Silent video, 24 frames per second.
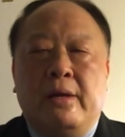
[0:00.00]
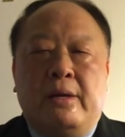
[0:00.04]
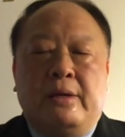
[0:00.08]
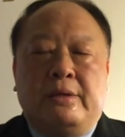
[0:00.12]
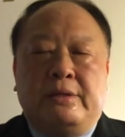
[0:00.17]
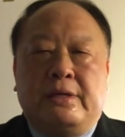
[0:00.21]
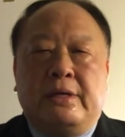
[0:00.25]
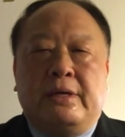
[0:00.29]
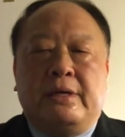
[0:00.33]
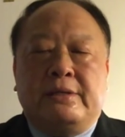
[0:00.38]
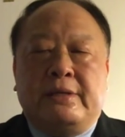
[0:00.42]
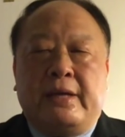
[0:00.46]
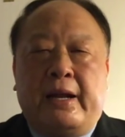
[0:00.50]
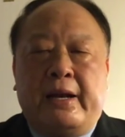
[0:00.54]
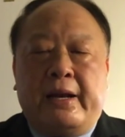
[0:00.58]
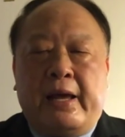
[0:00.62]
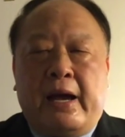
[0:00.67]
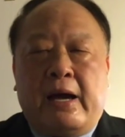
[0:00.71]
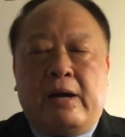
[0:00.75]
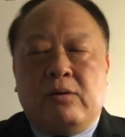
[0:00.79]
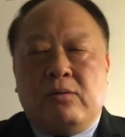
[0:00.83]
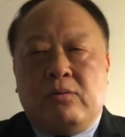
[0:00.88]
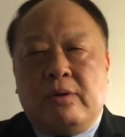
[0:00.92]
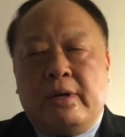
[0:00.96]
这个在
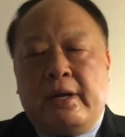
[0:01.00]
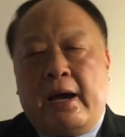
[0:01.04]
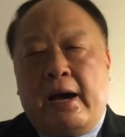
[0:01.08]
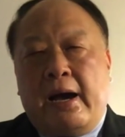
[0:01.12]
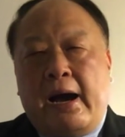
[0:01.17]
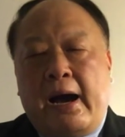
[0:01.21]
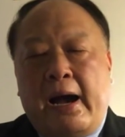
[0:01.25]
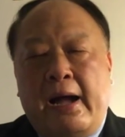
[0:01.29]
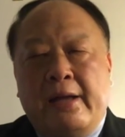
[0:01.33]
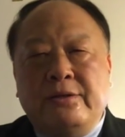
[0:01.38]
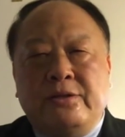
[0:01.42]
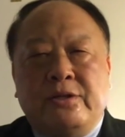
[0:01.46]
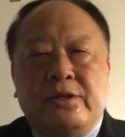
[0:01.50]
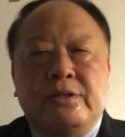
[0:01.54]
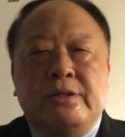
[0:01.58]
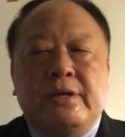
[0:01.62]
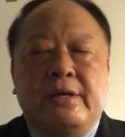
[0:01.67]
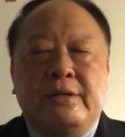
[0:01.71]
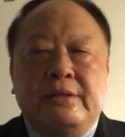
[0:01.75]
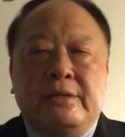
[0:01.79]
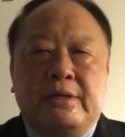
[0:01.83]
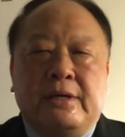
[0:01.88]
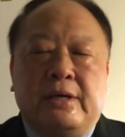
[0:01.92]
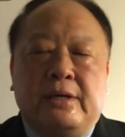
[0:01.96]
两两韩之
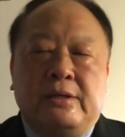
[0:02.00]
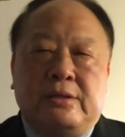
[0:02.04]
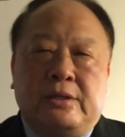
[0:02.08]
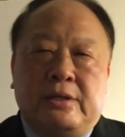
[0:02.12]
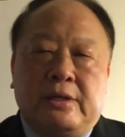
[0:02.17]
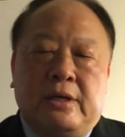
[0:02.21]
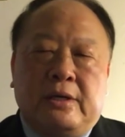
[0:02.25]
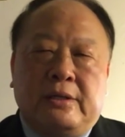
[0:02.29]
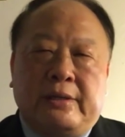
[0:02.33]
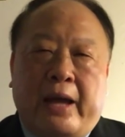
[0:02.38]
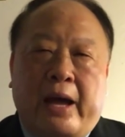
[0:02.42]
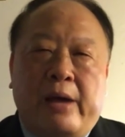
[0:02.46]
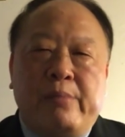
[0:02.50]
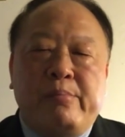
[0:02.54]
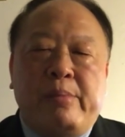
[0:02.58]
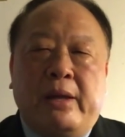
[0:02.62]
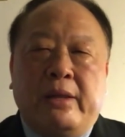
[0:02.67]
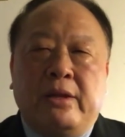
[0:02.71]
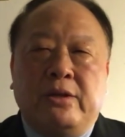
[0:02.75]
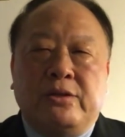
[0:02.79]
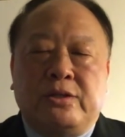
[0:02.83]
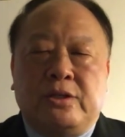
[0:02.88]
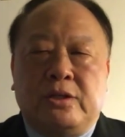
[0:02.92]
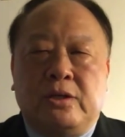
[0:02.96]
间这个这个谈判
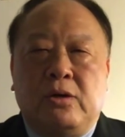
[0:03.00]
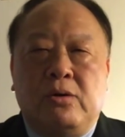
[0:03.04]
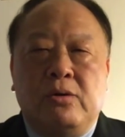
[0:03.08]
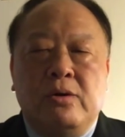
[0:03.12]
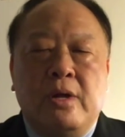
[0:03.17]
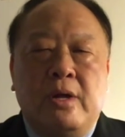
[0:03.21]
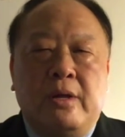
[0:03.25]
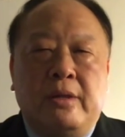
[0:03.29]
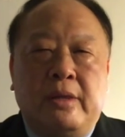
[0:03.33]
的时候，